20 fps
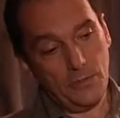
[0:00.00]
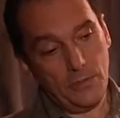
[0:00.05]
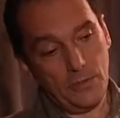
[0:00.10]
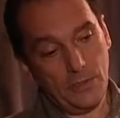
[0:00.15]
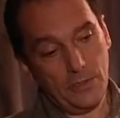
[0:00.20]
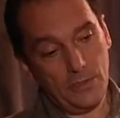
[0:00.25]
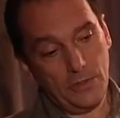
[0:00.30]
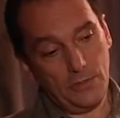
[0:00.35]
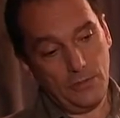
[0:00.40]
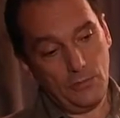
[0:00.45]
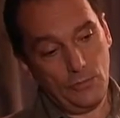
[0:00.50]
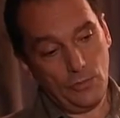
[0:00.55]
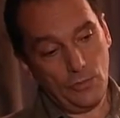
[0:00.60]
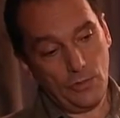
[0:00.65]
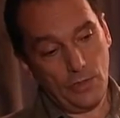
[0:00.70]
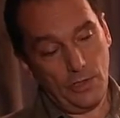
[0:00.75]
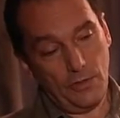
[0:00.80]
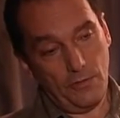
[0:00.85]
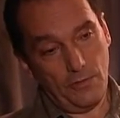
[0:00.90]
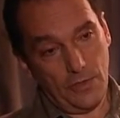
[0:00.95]
пожалуйста,
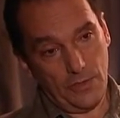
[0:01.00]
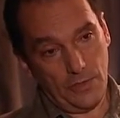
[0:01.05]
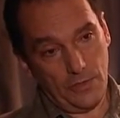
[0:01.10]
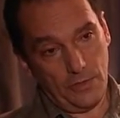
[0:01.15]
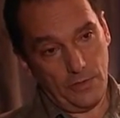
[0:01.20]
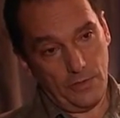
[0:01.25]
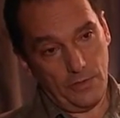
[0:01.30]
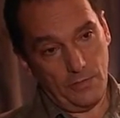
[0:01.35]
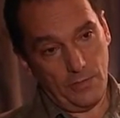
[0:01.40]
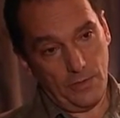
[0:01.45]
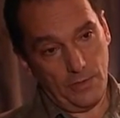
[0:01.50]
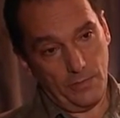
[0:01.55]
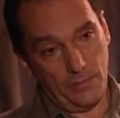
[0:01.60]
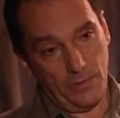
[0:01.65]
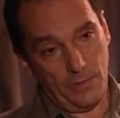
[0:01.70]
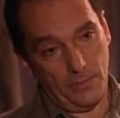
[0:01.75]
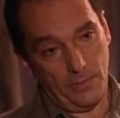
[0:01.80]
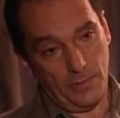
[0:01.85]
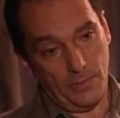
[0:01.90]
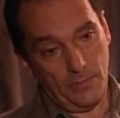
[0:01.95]
немножко о вашей семье.
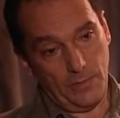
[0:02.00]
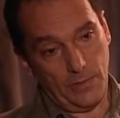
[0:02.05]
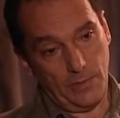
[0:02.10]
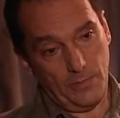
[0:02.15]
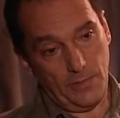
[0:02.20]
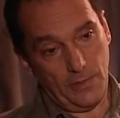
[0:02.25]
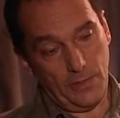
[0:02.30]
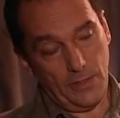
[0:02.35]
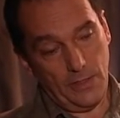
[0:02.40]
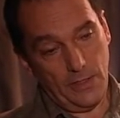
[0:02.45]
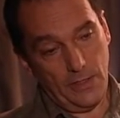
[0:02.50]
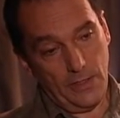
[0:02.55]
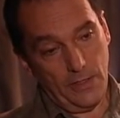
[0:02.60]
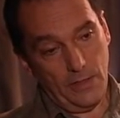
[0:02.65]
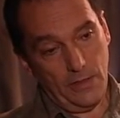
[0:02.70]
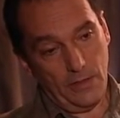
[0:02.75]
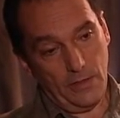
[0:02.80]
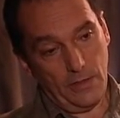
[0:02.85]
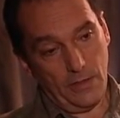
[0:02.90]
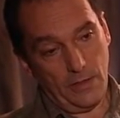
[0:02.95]
Папа, мама.
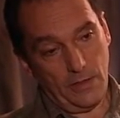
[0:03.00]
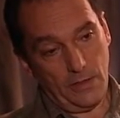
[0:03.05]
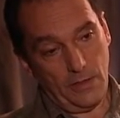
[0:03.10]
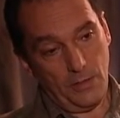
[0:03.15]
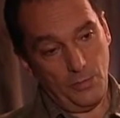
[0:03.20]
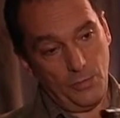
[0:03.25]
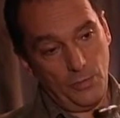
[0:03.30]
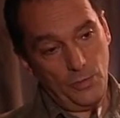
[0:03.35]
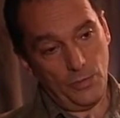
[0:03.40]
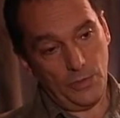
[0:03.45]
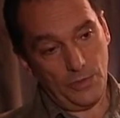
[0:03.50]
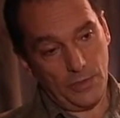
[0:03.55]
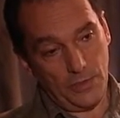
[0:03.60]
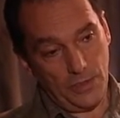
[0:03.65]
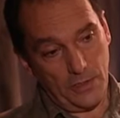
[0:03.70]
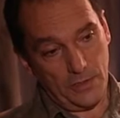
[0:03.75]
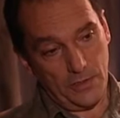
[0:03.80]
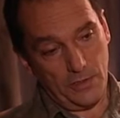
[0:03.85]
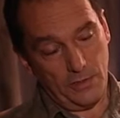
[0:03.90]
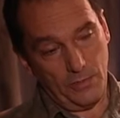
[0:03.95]
Как ну, я ну, понял,
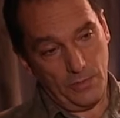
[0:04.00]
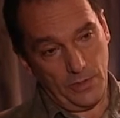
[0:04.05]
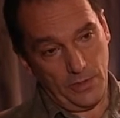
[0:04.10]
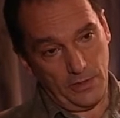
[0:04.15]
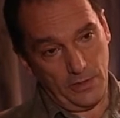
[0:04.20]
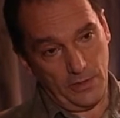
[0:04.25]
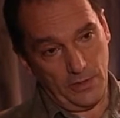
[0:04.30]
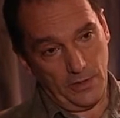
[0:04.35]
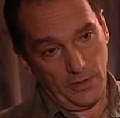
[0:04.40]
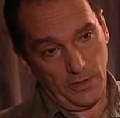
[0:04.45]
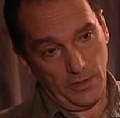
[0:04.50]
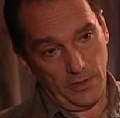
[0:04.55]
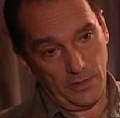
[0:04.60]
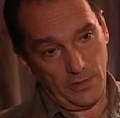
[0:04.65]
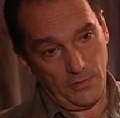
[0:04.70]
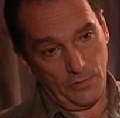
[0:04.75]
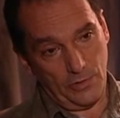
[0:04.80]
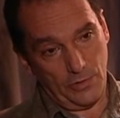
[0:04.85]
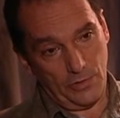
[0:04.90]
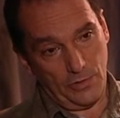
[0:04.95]
старший брат как да,
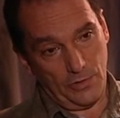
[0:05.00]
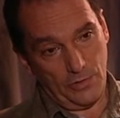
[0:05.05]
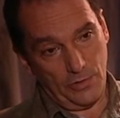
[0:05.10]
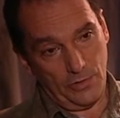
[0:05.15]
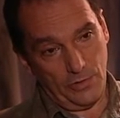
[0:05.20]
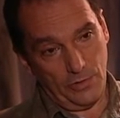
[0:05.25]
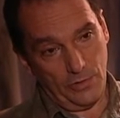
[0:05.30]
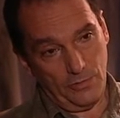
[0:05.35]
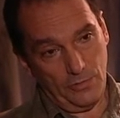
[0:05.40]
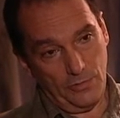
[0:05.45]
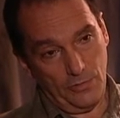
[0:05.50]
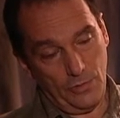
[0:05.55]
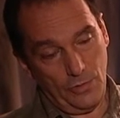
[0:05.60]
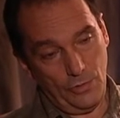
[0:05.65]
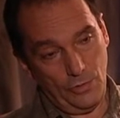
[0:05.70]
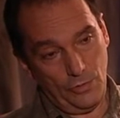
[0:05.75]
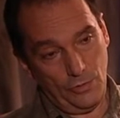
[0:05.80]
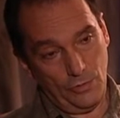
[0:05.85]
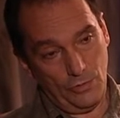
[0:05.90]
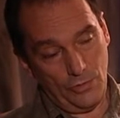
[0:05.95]
раз вот да
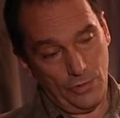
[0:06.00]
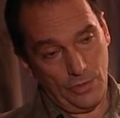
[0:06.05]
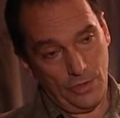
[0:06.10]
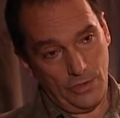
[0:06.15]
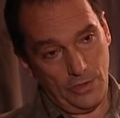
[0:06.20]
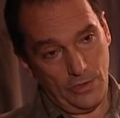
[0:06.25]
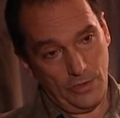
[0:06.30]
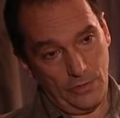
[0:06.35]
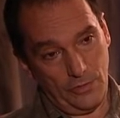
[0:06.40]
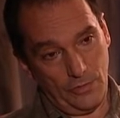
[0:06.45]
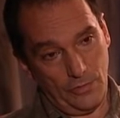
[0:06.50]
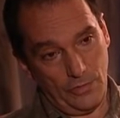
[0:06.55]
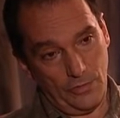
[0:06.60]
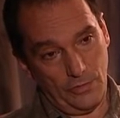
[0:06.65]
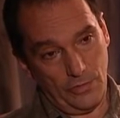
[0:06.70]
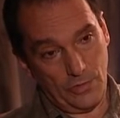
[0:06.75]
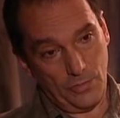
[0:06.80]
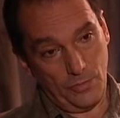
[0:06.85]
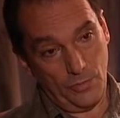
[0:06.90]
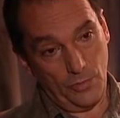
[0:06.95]
ведет ту жизнь, которая
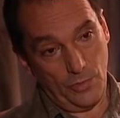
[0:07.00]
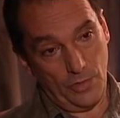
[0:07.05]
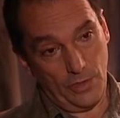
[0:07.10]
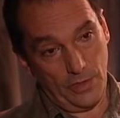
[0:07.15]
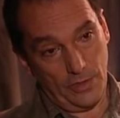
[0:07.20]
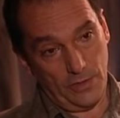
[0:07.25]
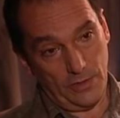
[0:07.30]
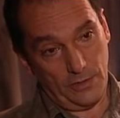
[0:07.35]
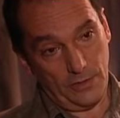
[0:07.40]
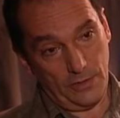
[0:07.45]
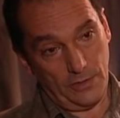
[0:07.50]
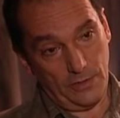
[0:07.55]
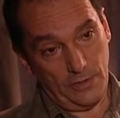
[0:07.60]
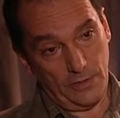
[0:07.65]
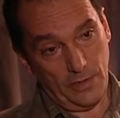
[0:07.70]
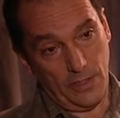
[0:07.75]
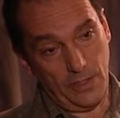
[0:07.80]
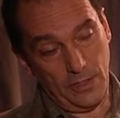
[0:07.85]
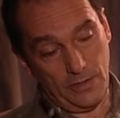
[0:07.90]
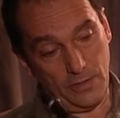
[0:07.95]
вас пугает.
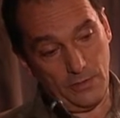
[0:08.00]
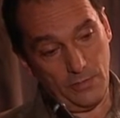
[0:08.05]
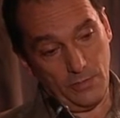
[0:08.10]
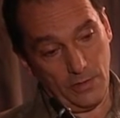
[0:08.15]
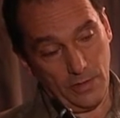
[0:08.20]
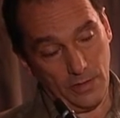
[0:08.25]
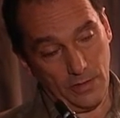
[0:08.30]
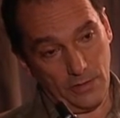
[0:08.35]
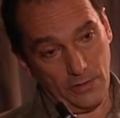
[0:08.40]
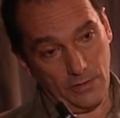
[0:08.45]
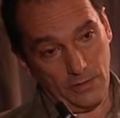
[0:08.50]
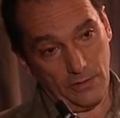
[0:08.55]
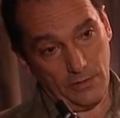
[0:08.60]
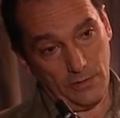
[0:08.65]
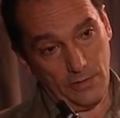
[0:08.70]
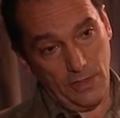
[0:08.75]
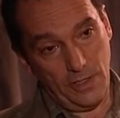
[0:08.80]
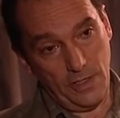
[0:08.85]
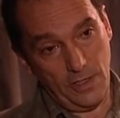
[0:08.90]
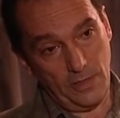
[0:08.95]
Третий брак,
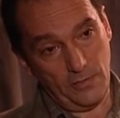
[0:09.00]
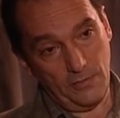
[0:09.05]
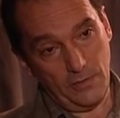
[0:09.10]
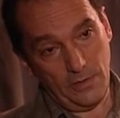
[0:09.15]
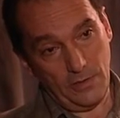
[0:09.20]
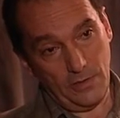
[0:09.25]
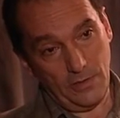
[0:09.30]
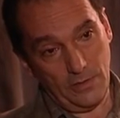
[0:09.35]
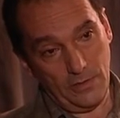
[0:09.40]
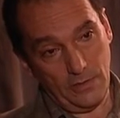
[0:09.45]
а, не пугает, а